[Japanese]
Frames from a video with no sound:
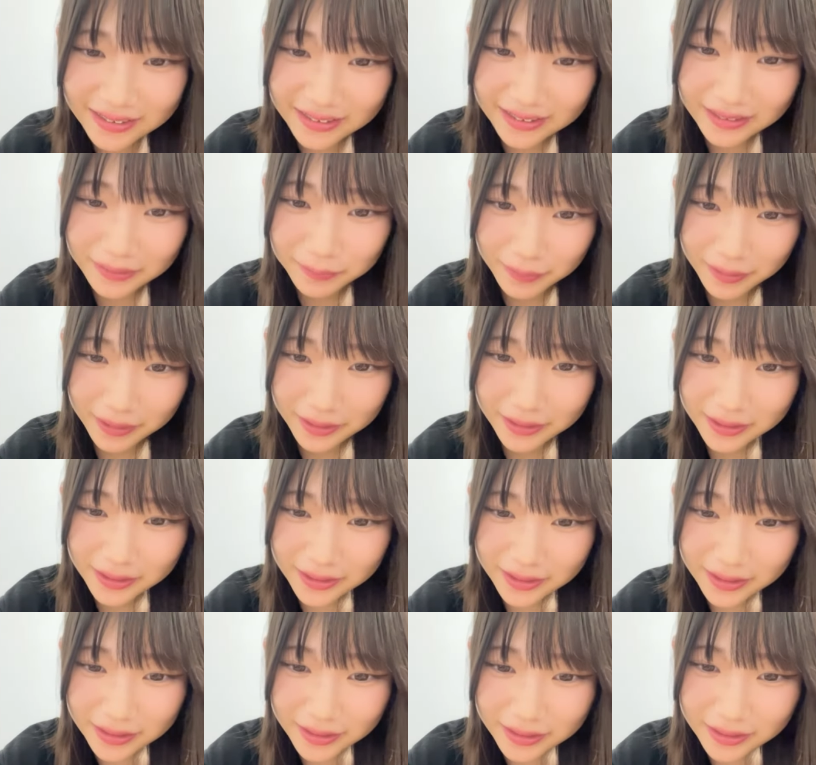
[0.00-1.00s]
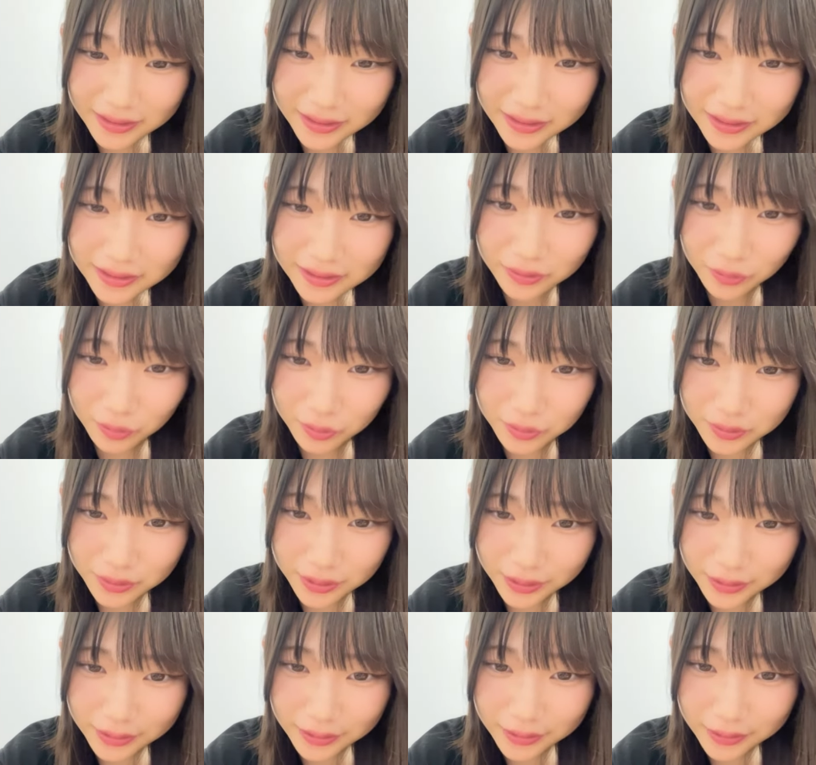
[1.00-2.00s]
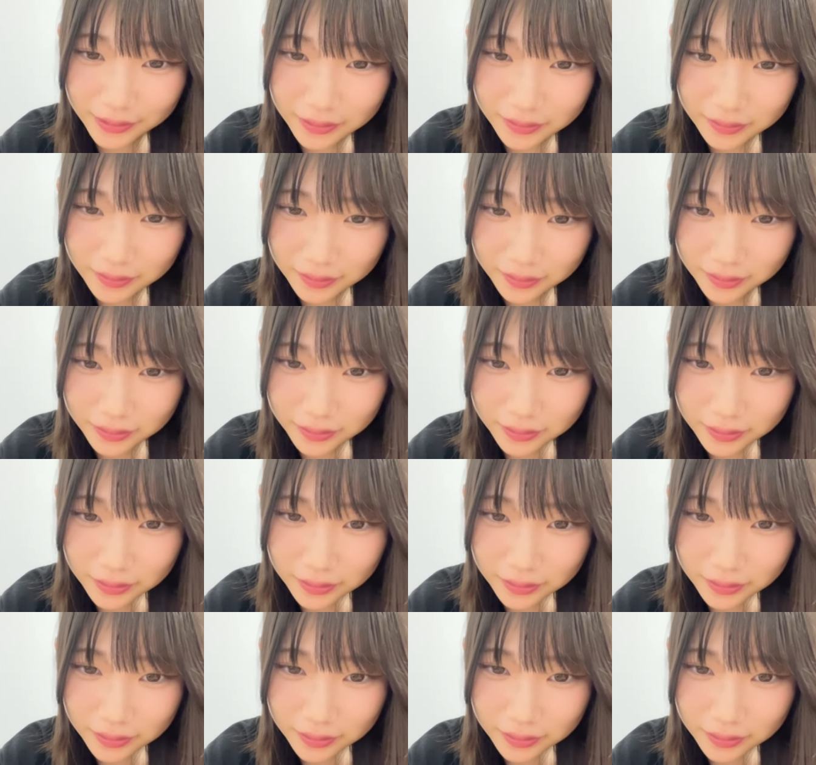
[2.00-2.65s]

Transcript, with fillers: 今すごい遅れてる